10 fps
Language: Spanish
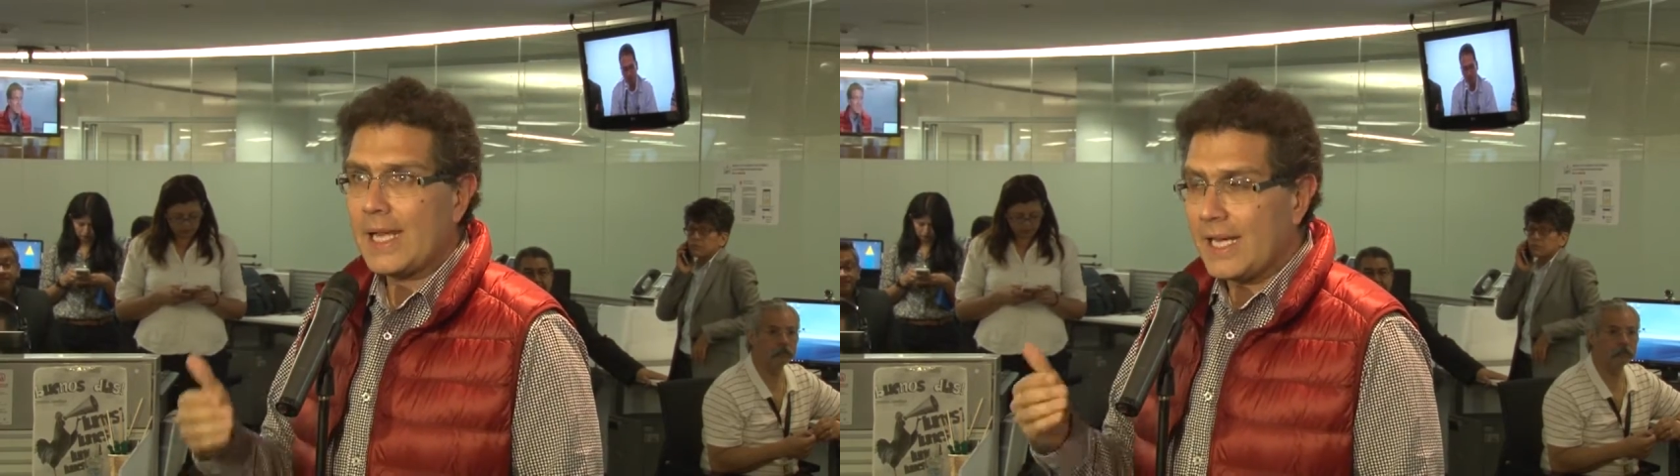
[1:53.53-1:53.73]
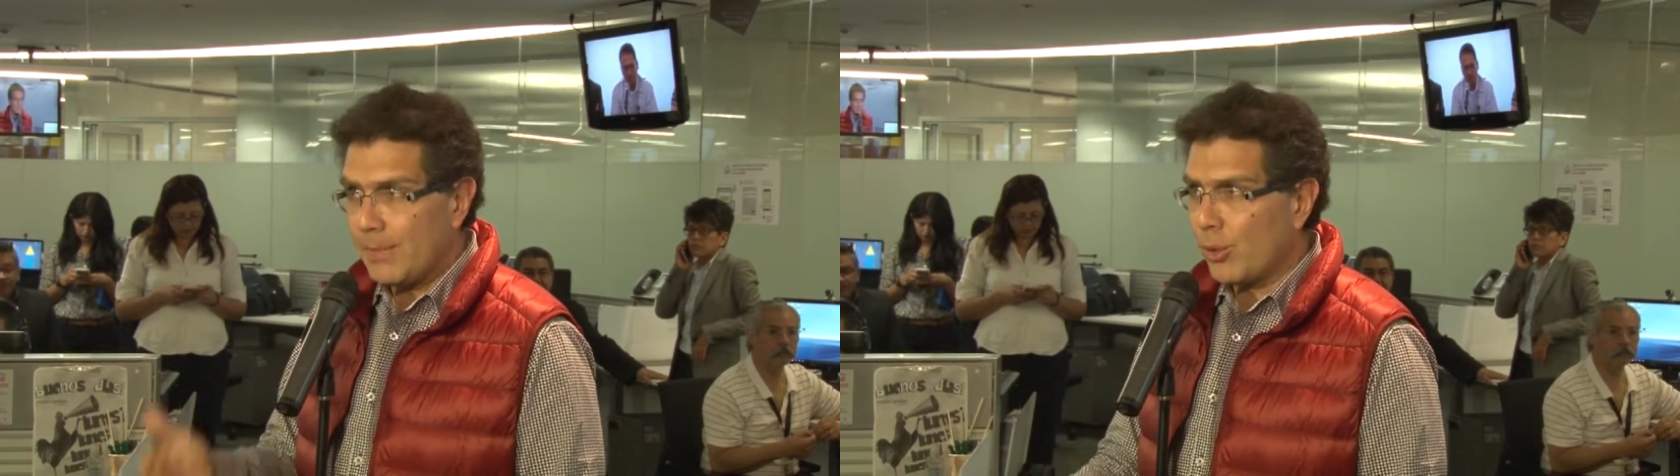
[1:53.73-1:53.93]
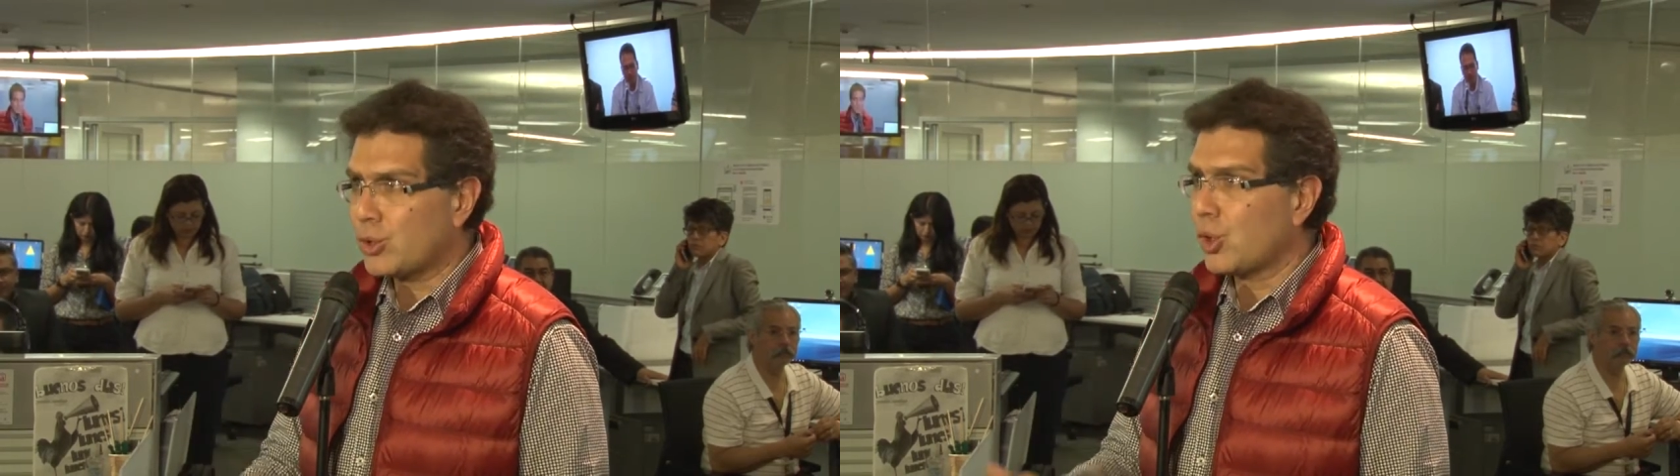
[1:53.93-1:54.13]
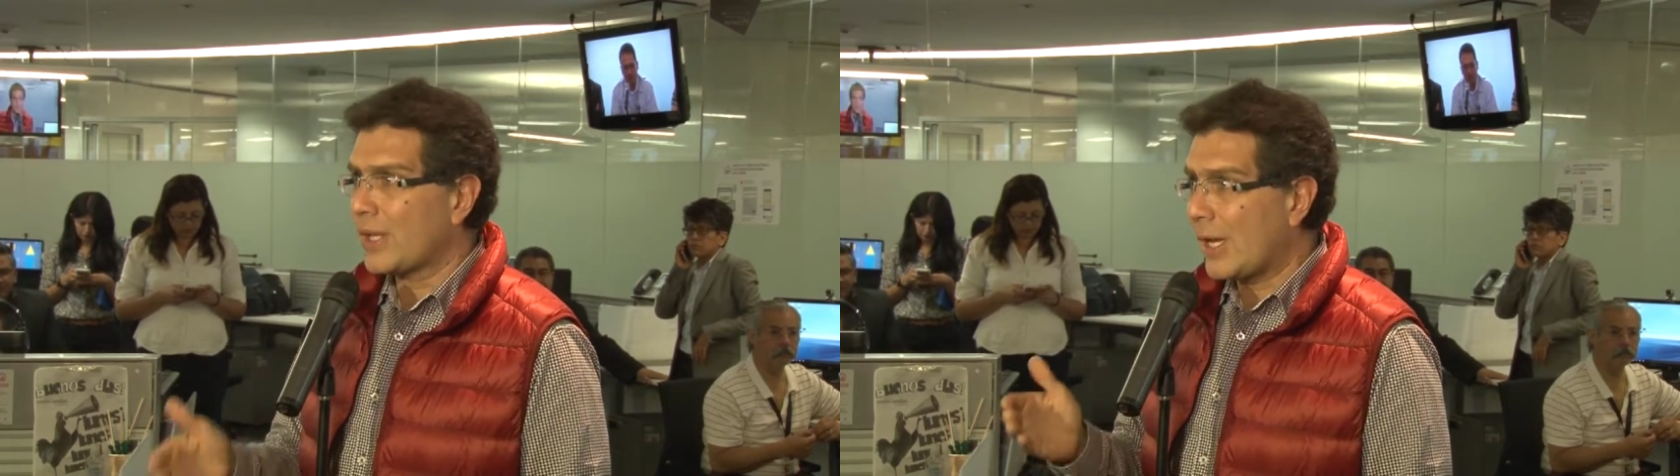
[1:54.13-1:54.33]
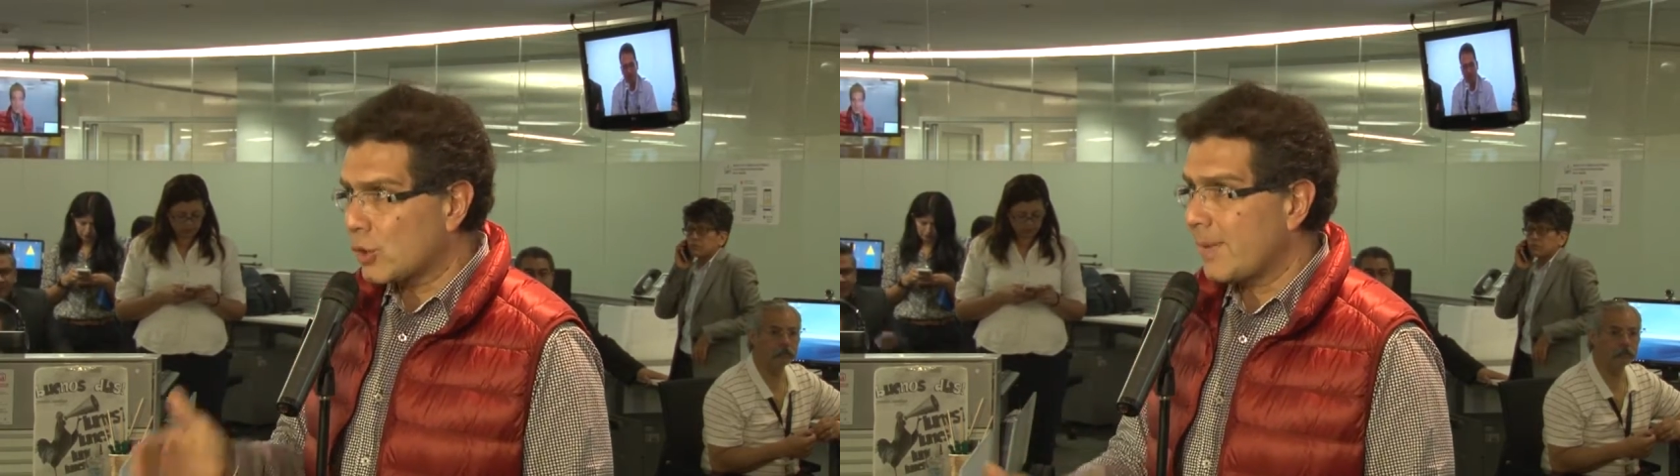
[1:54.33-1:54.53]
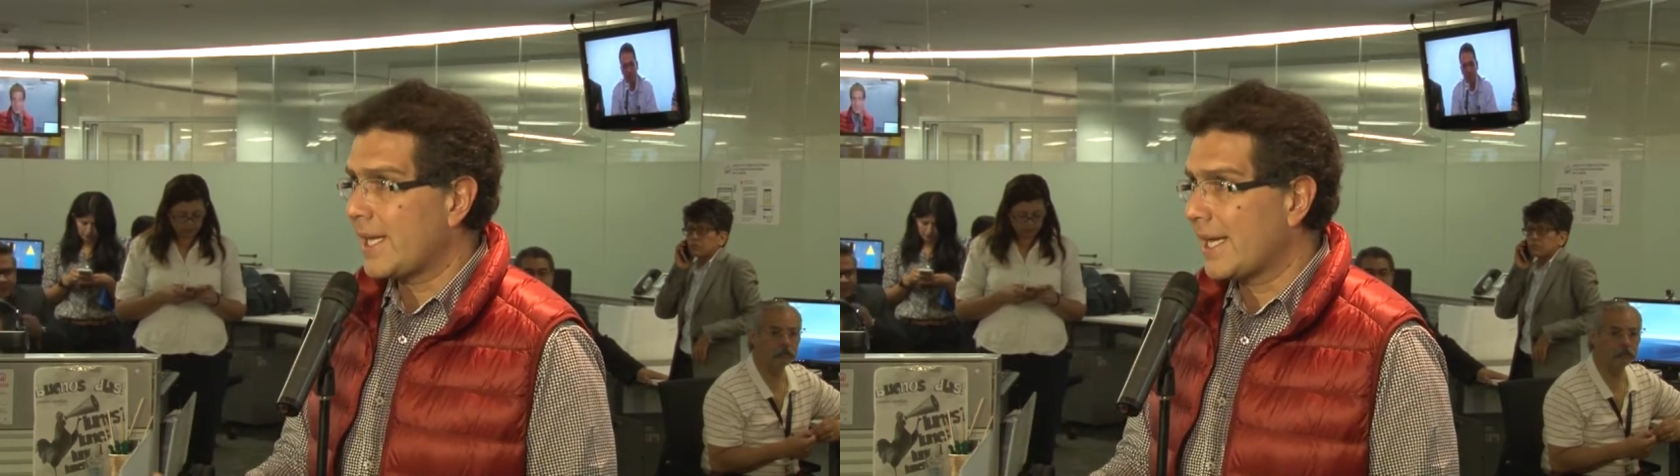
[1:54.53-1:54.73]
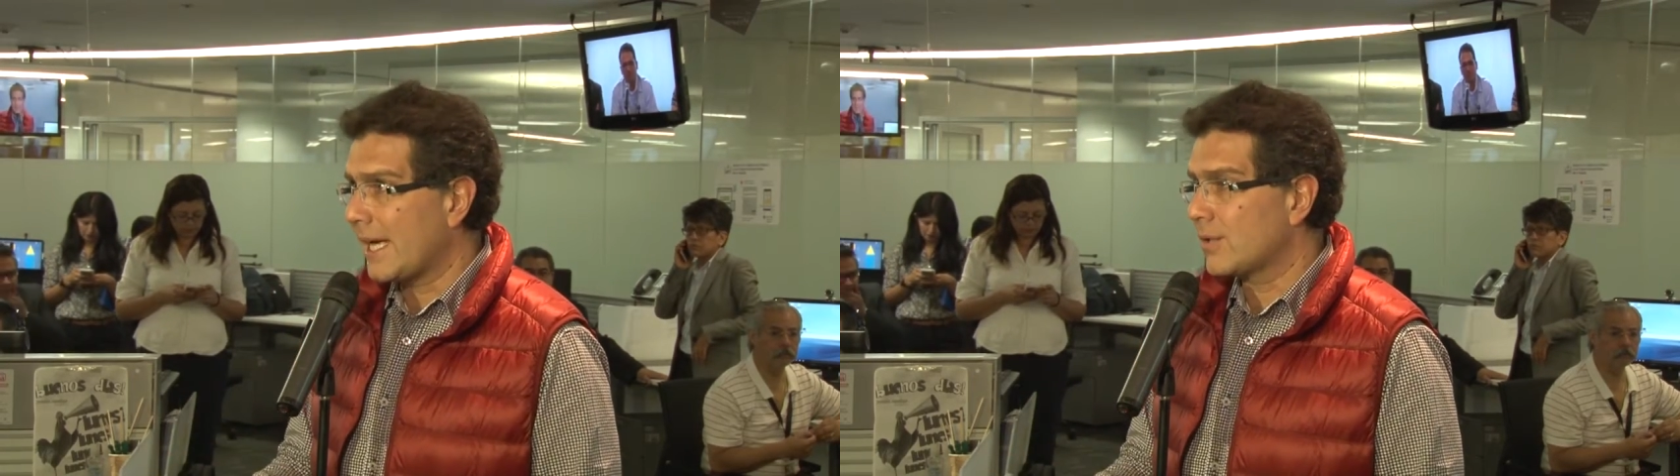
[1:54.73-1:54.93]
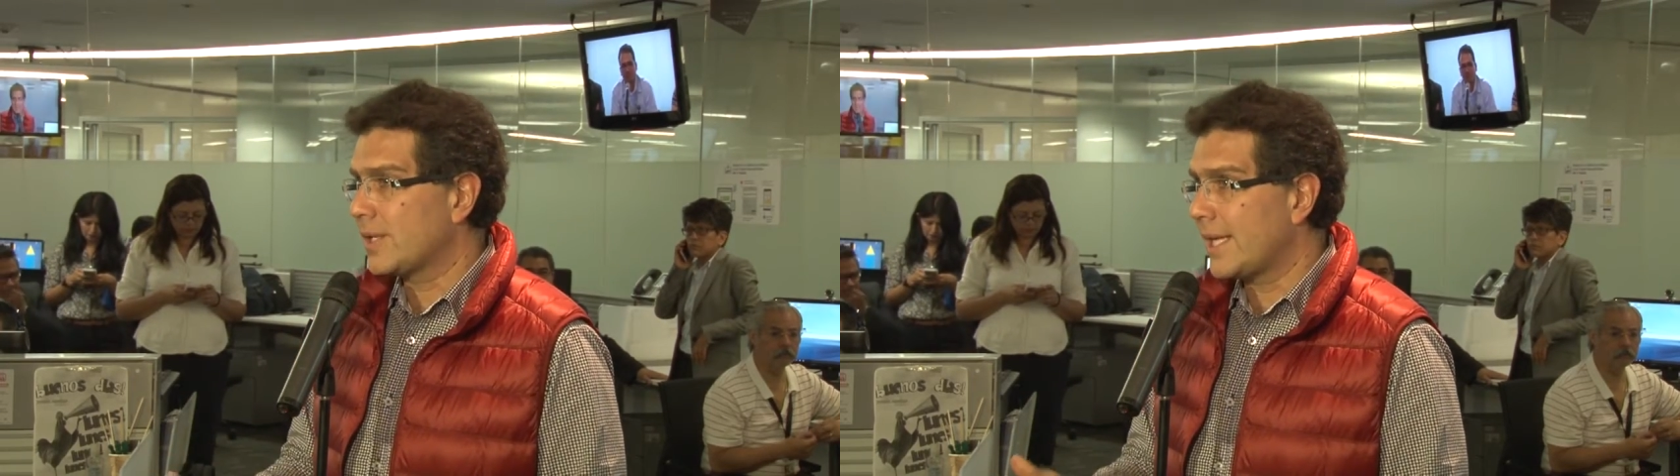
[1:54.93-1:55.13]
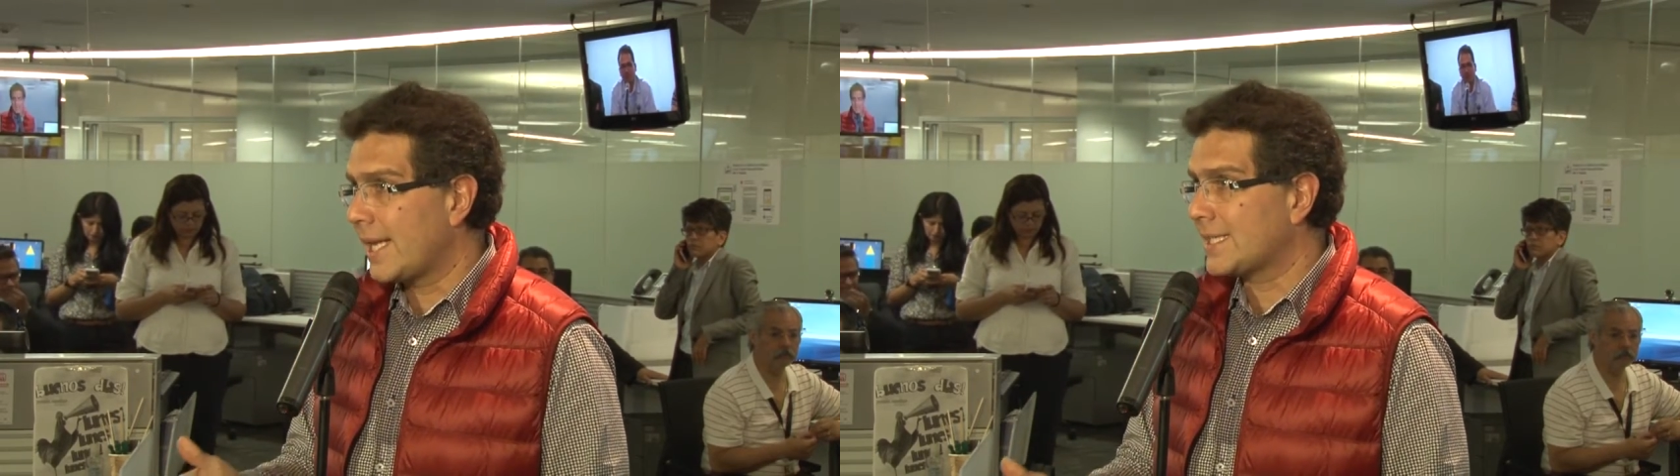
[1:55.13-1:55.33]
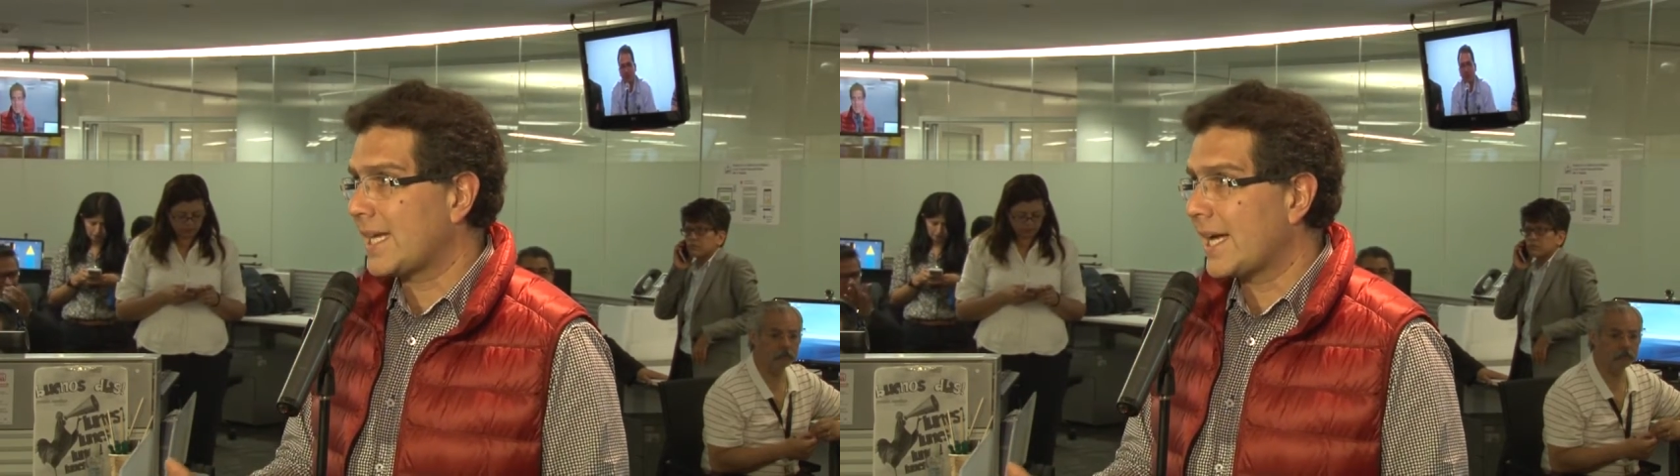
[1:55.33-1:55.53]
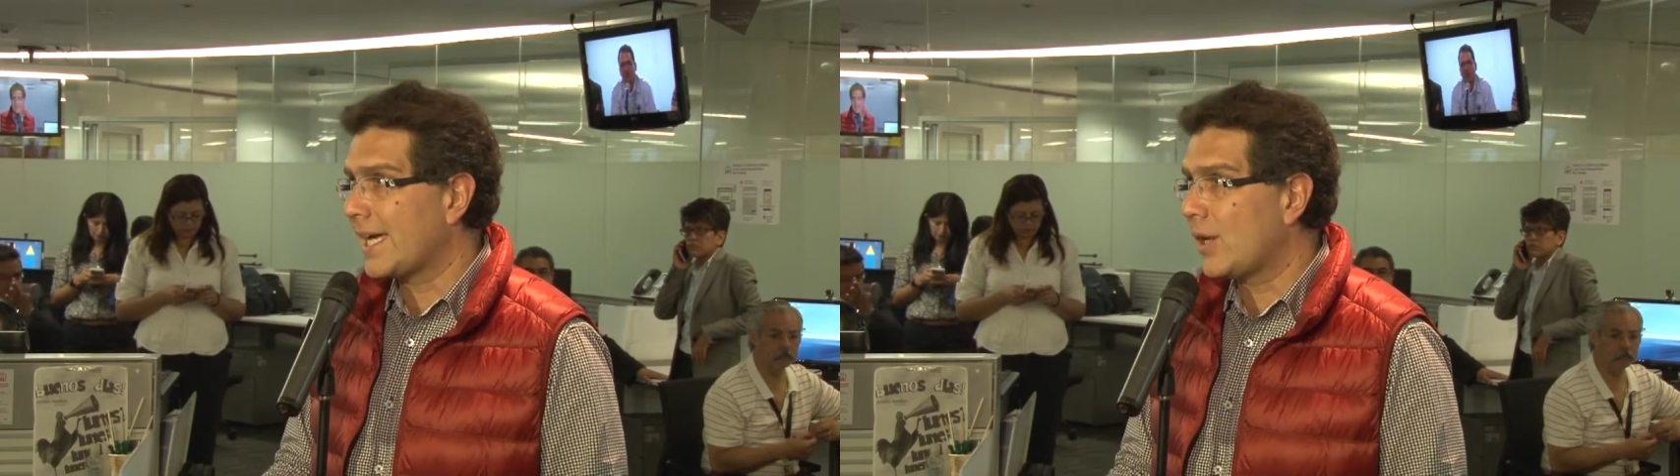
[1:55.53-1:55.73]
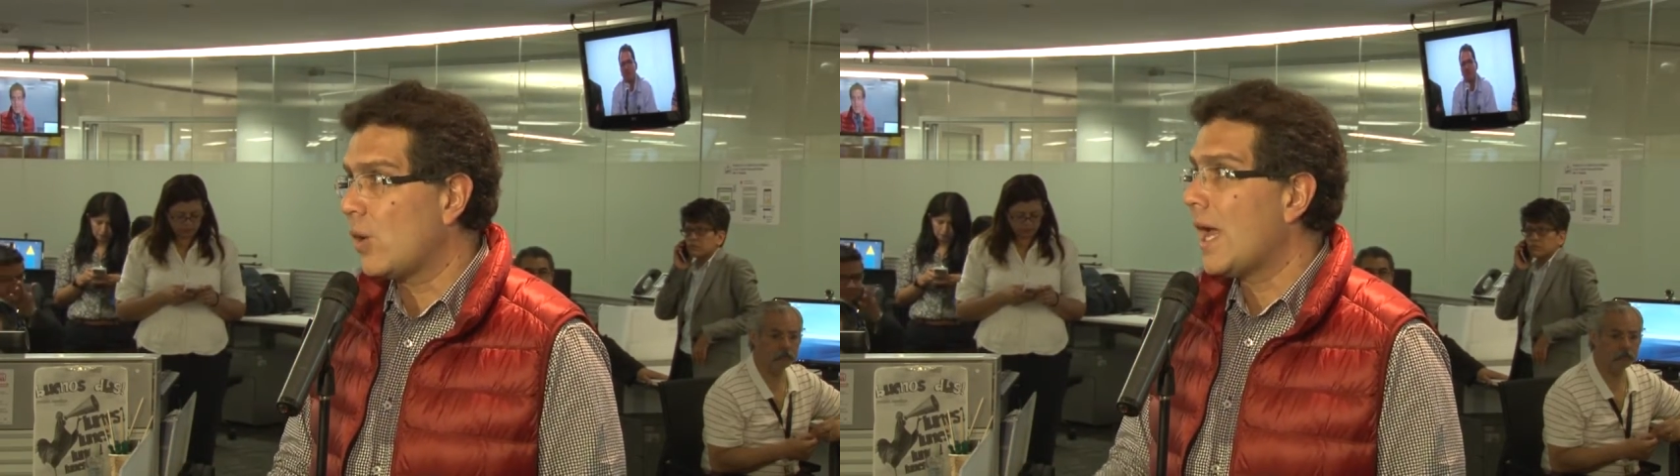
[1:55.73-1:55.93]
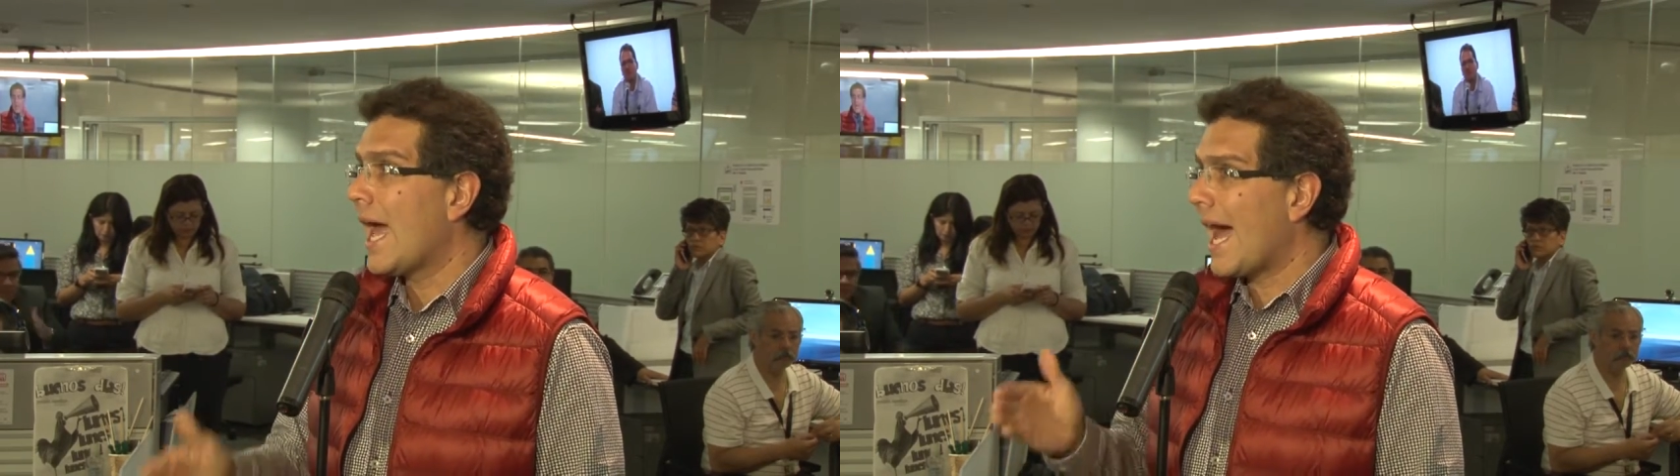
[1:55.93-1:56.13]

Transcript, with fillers: el voto de los mexicanos en el extranjero